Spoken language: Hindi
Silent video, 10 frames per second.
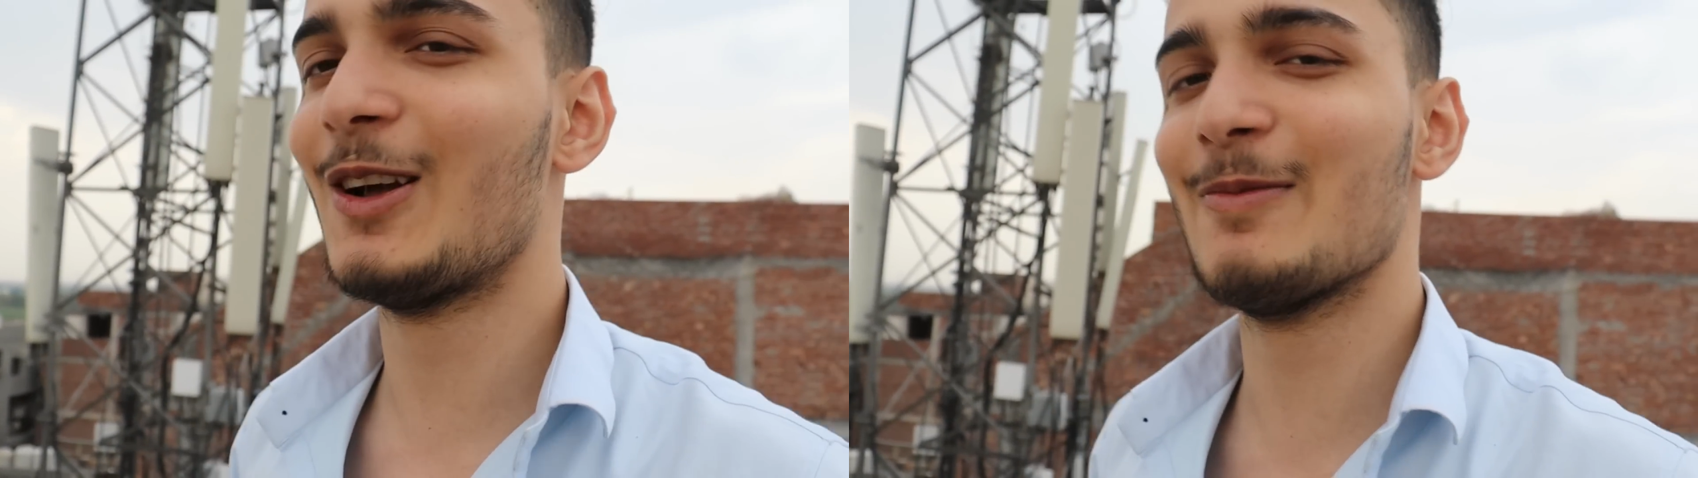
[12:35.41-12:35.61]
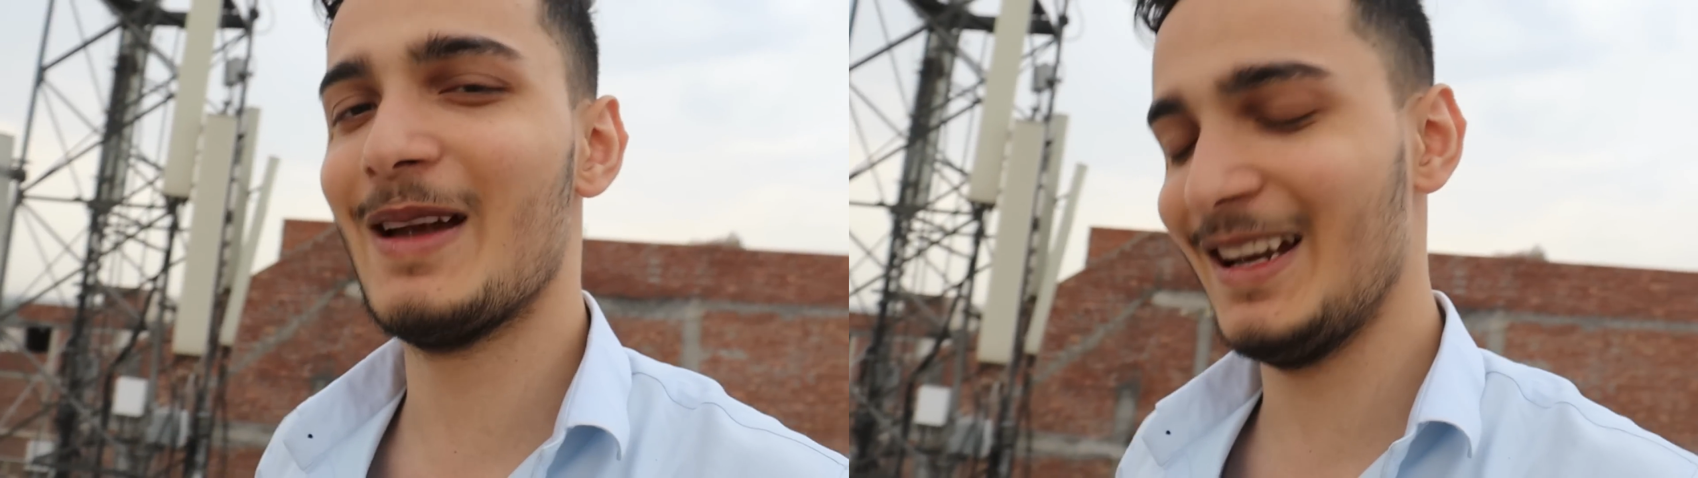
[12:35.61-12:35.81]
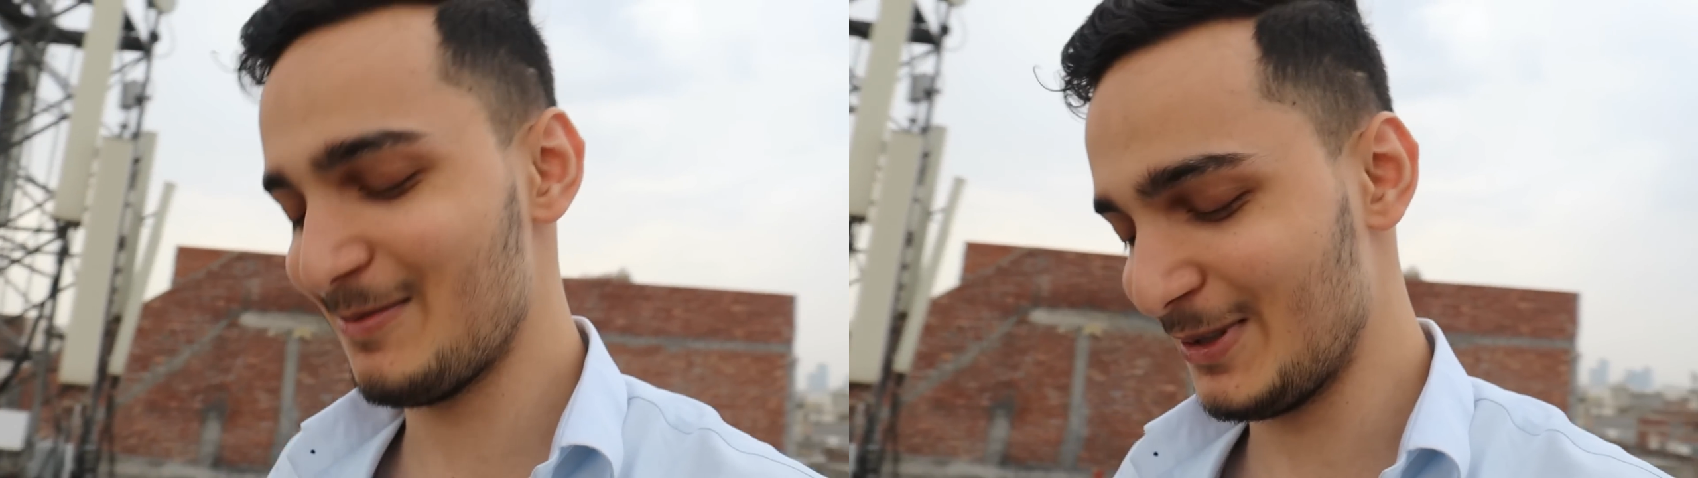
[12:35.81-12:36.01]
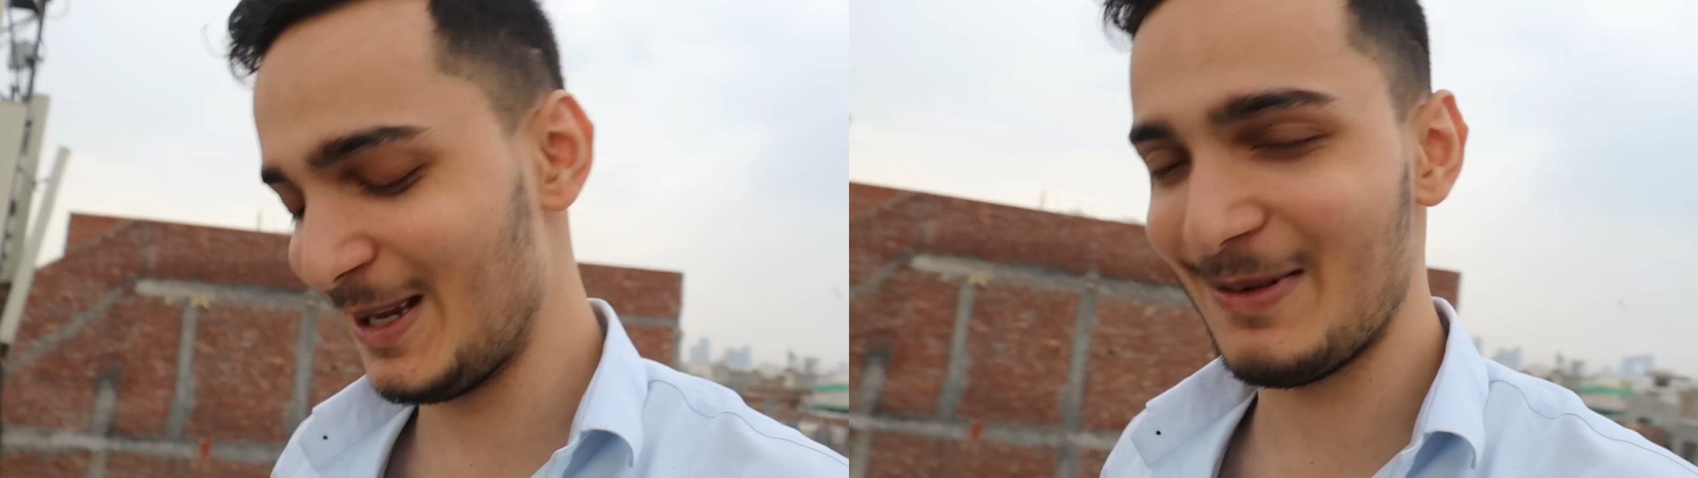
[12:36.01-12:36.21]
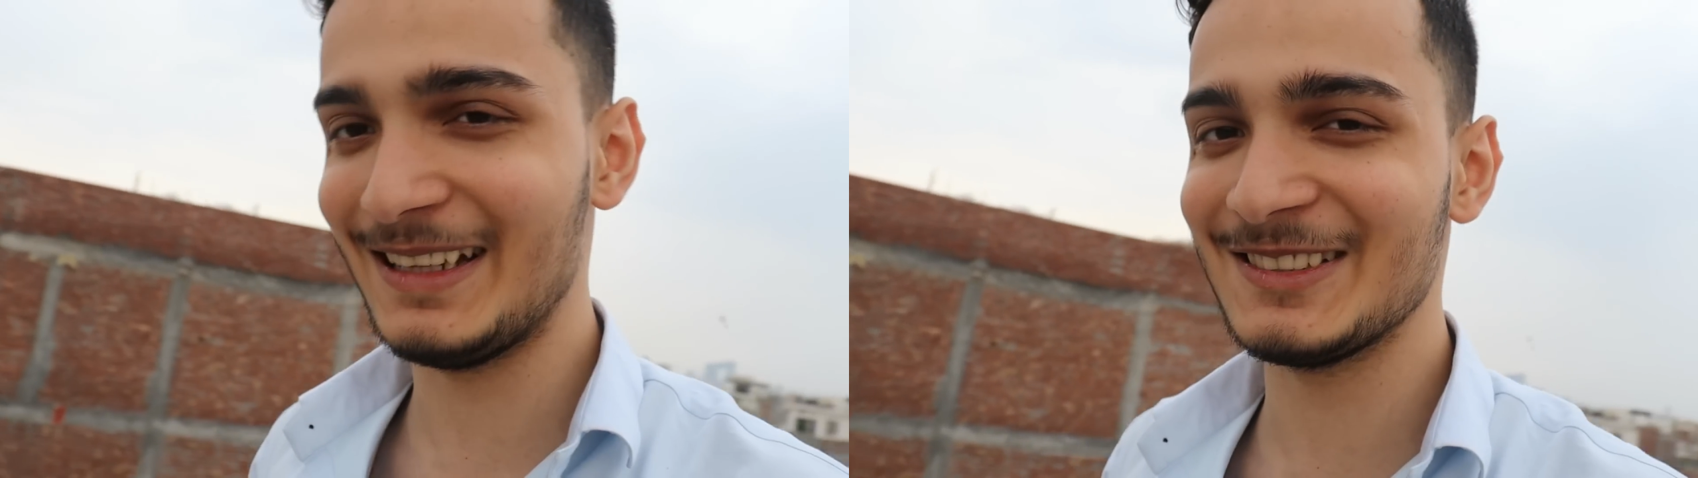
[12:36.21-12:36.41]
मैंने
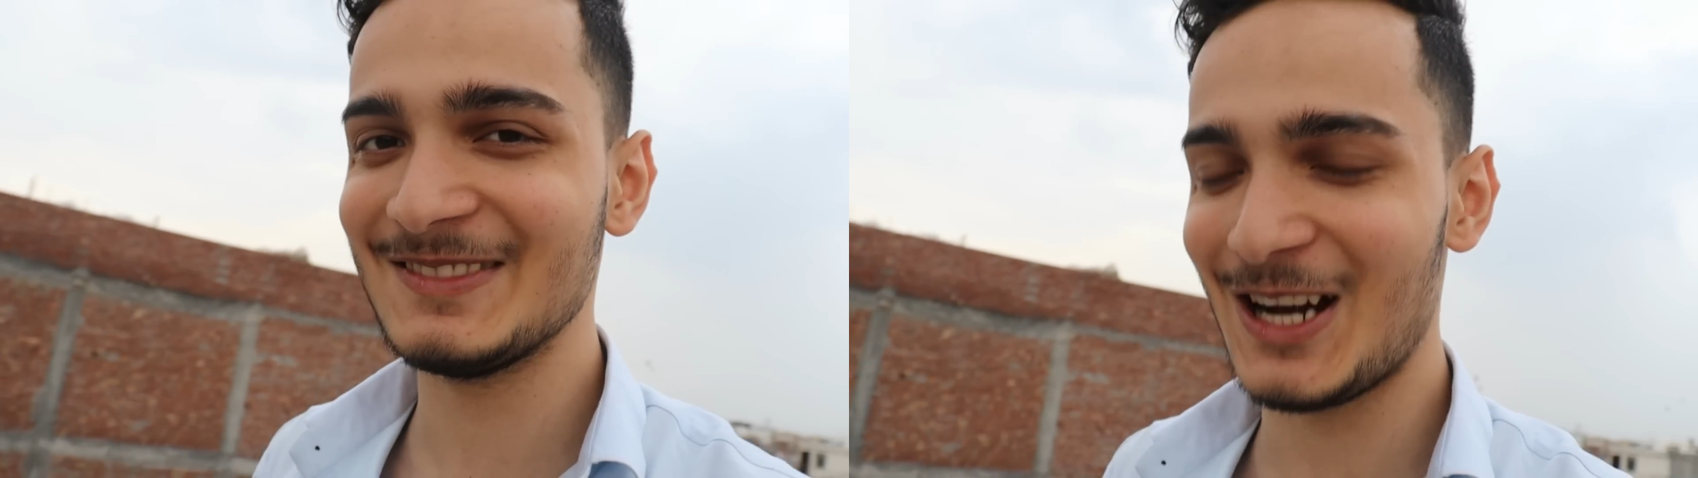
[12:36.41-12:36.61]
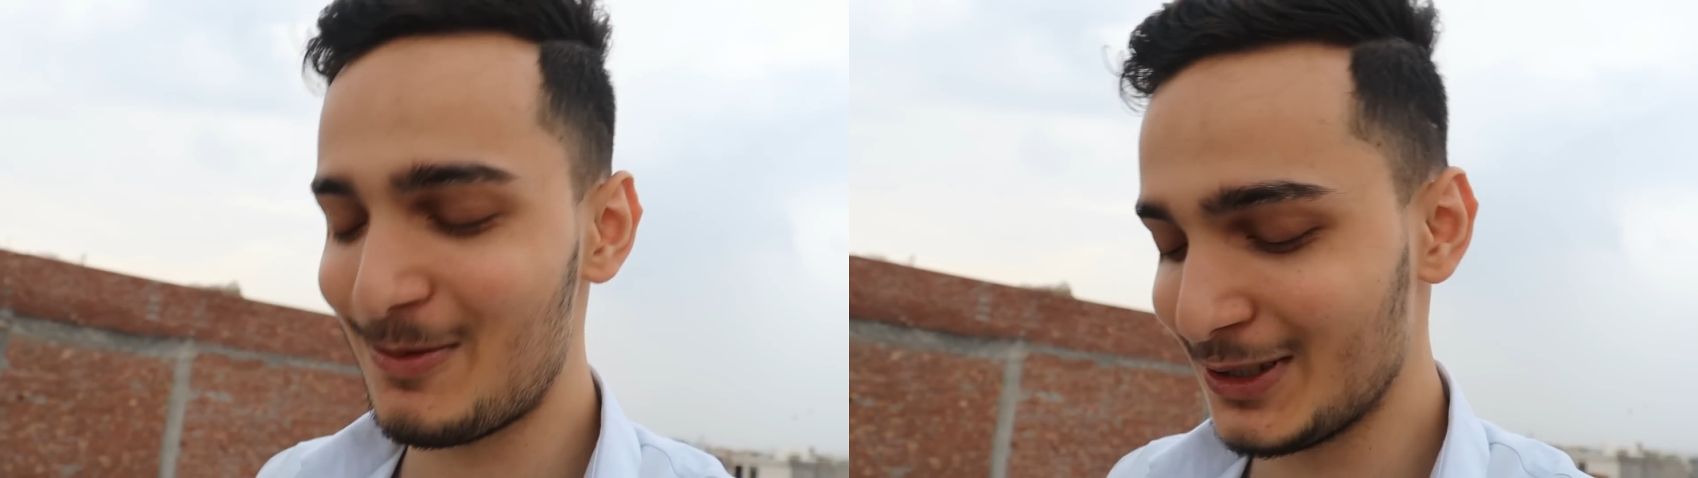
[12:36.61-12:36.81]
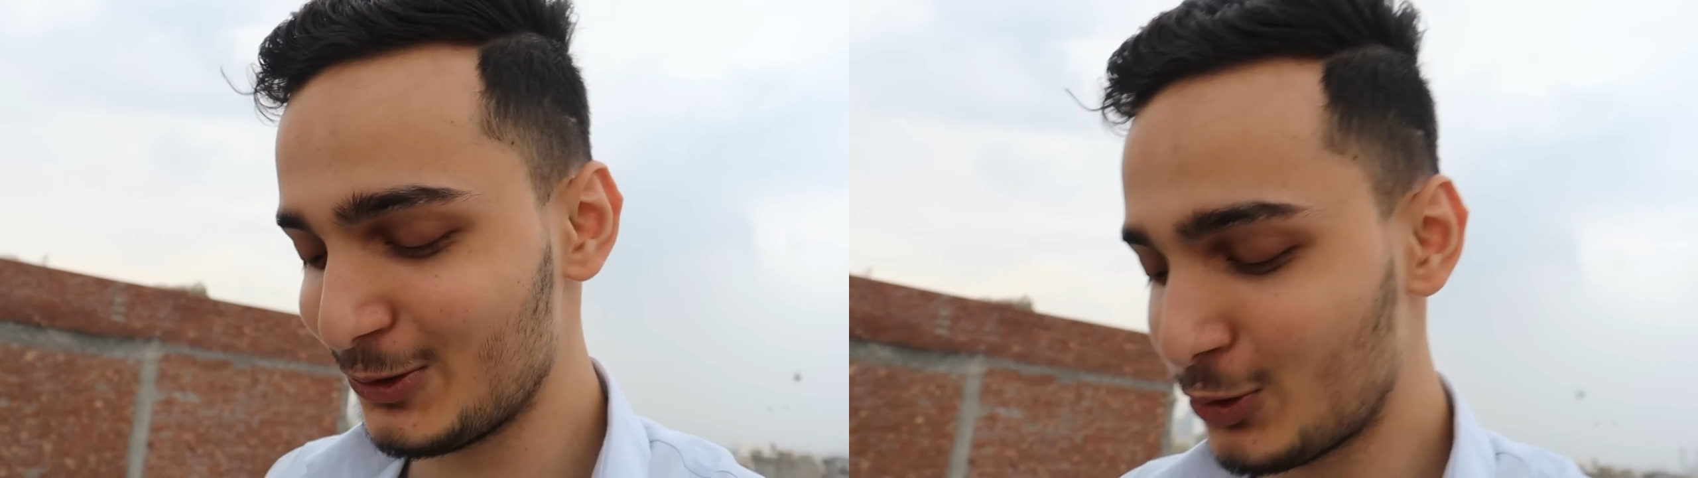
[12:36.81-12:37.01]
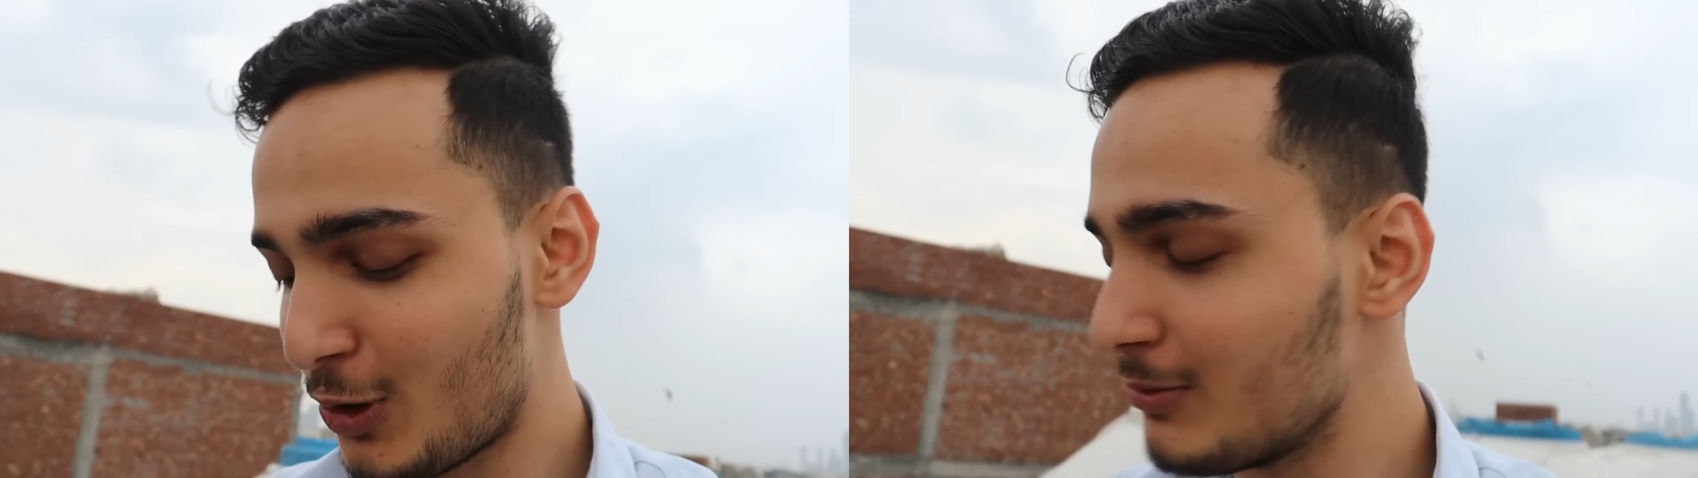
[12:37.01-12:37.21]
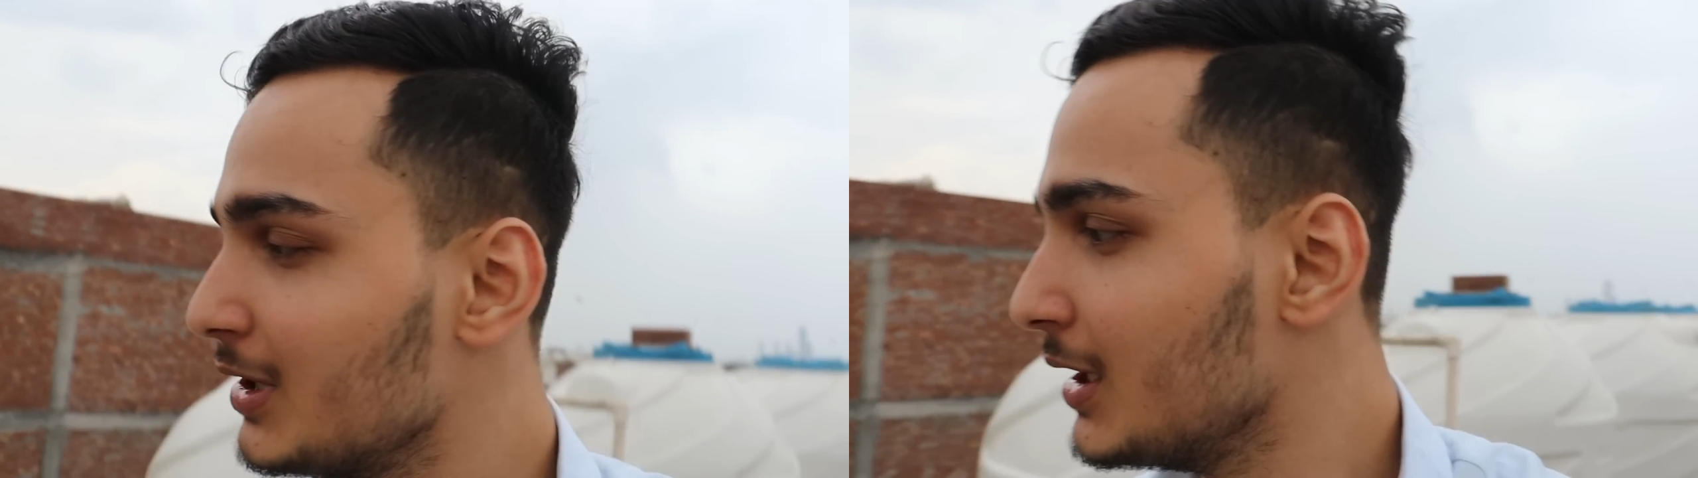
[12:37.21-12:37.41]
बोला भाई तुम जाओ मत
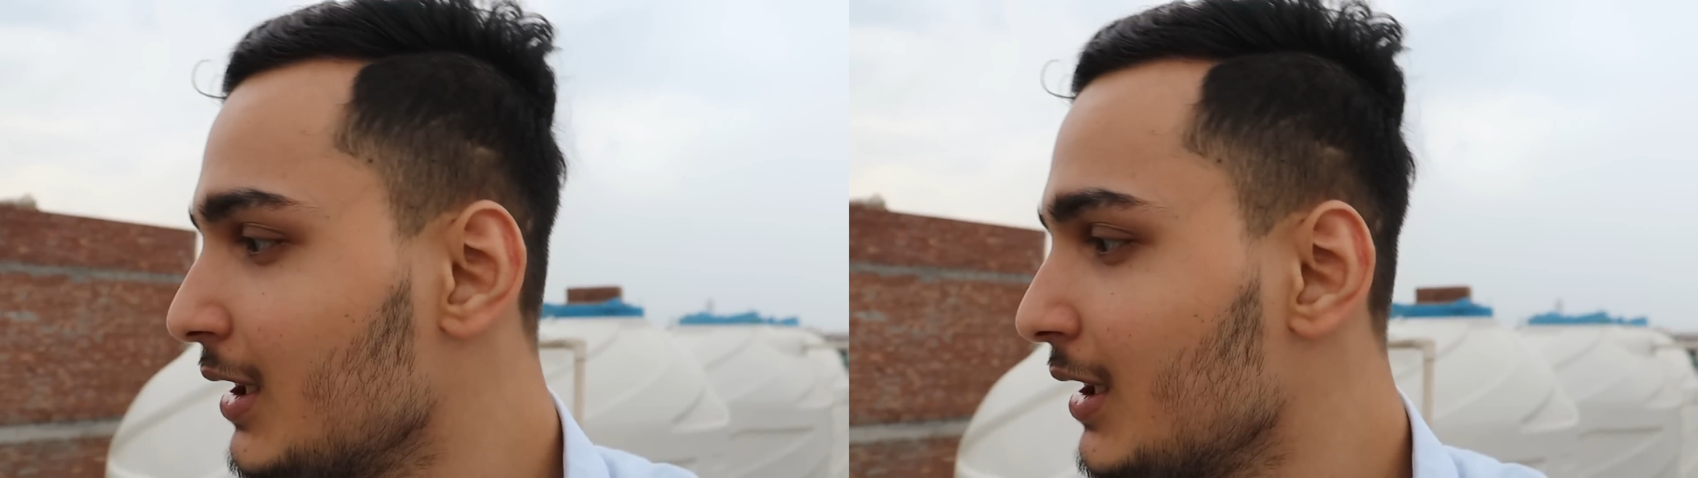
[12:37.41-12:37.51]
उसको हम